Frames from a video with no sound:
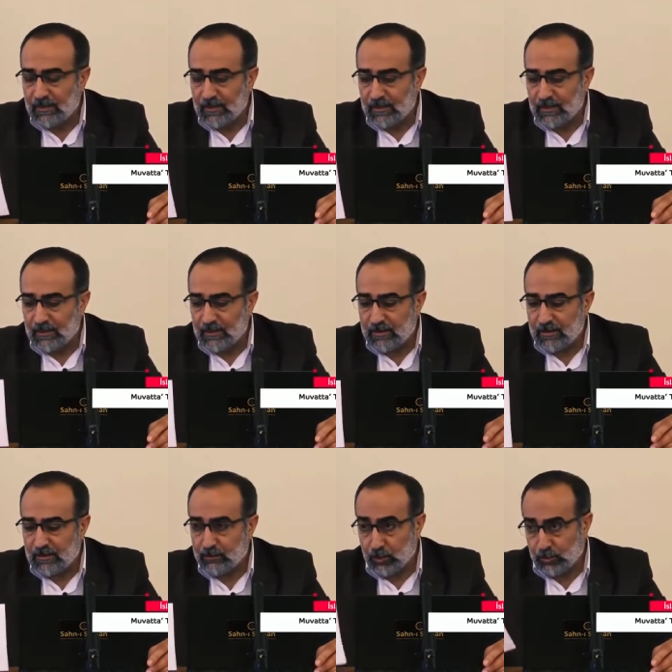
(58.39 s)
E,
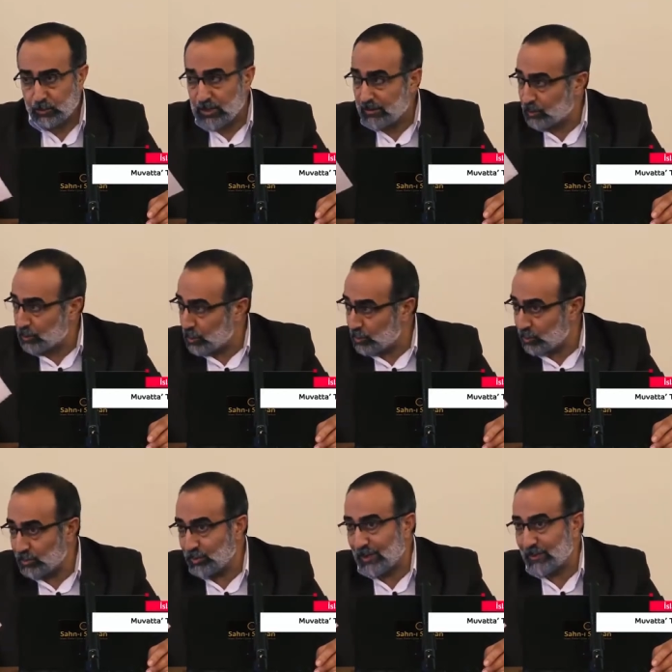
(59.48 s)
bulmuş ama
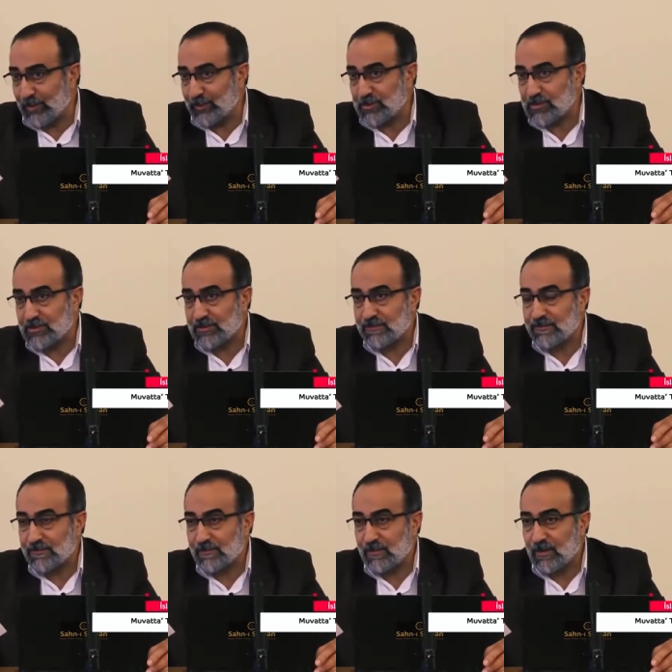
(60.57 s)
dördünü bulamamış.
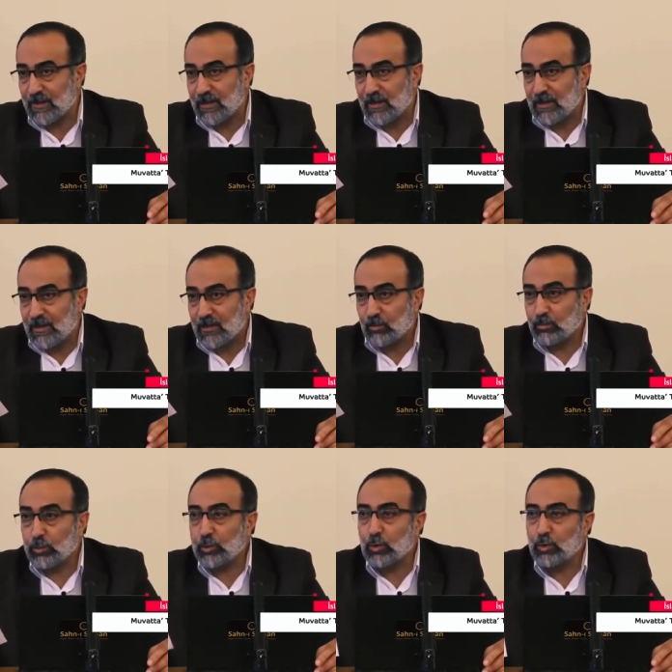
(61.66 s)

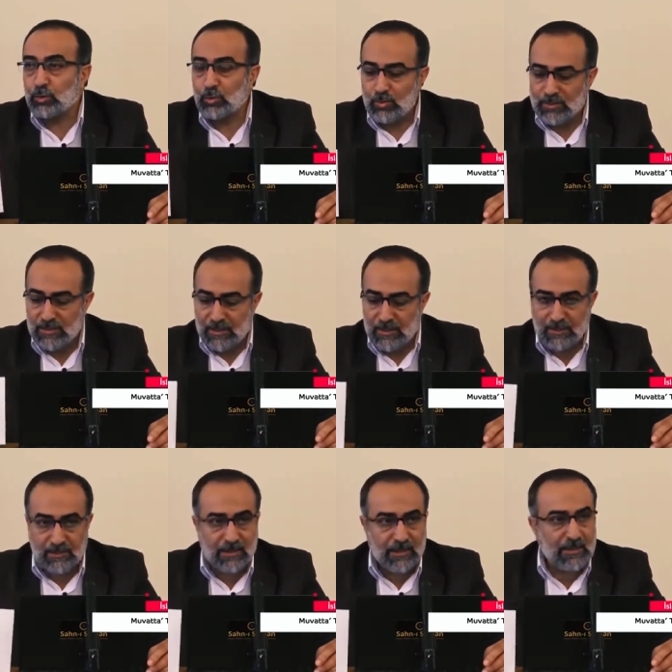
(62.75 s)
Bu dördünün
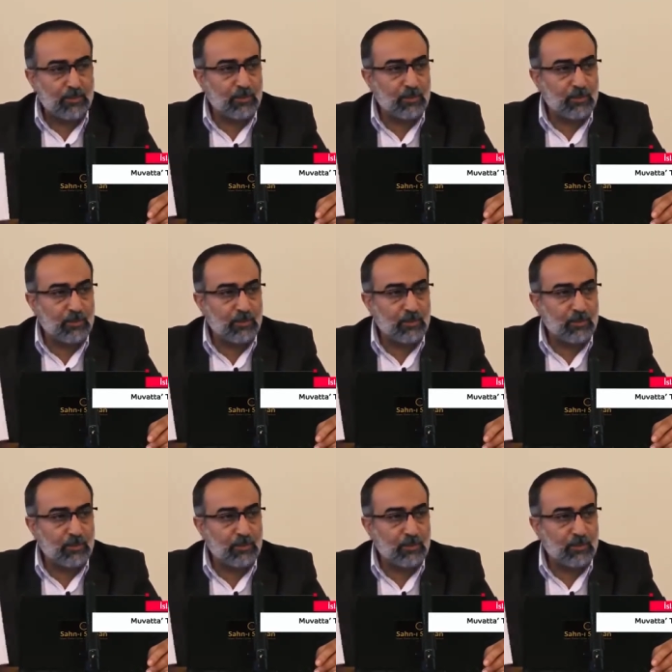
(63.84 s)
senedini de